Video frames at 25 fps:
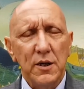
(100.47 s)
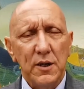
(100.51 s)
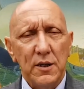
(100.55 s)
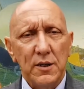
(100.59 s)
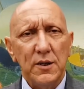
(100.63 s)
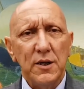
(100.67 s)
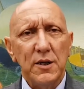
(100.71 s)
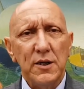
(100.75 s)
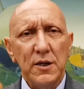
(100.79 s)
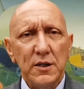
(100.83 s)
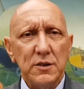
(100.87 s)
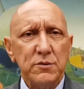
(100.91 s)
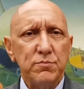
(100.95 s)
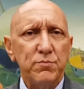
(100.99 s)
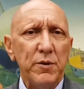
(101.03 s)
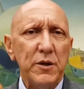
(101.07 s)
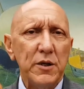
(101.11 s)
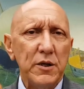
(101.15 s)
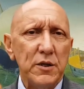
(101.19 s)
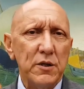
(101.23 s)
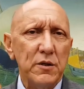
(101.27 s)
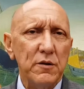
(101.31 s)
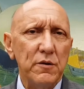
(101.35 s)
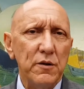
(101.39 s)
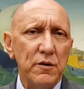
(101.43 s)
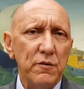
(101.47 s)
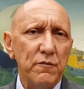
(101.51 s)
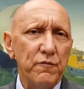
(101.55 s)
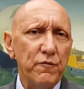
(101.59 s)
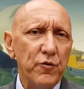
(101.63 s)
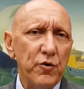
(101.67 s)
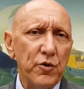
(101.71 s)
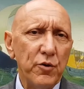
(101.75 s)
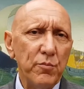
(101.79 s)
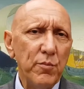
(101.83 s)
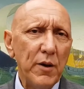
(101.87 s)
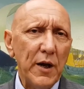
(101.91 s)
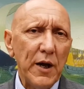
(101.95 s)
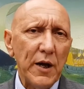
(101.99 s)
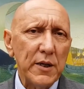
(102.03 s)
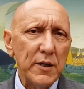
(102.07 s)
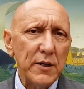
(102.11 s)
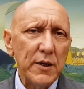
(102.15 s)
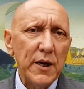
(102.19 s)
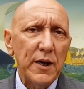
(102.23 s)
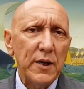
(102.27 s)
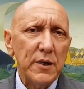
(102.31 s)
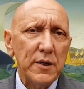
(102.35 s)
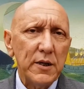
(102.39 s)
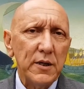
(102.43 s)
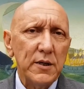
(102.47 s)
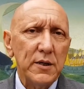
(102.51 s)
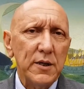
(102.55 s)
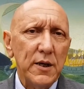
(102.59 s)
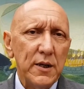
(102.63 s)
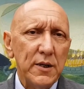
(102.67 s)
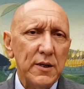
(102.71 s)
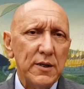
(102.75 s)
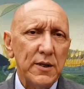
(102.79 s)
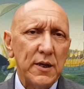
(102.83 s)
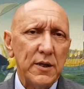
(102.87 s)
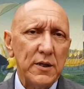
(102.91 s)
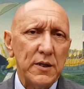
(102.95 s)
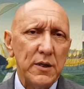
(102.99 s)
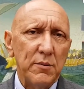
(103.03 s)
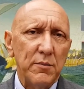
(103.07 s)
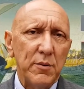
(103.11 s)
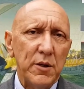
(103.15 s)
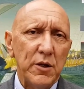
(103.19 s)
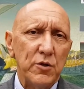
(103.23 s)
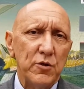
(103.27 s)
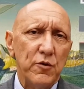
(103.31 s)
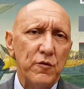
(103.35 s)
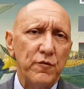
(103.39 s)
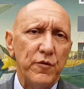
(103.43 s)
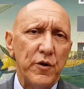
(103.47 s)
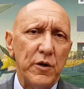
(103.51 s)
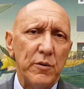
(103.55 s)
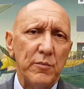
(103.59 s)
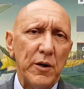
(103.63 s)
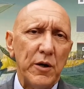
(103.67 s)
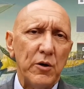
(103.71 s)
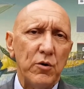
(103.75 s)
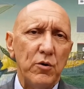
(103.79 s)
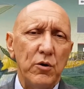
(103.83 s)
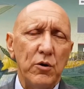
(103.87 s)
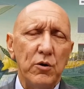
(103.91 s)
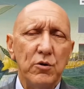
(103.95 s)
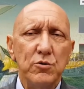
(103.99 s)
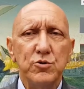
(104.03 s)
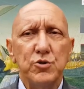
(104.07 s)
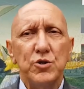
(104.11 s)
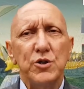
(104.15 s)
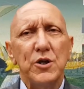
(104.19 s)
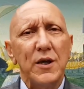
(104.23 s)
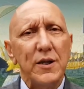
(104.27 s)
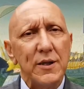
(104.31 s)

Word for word: dagli aspetti formali, anche dal trattamento farmacologico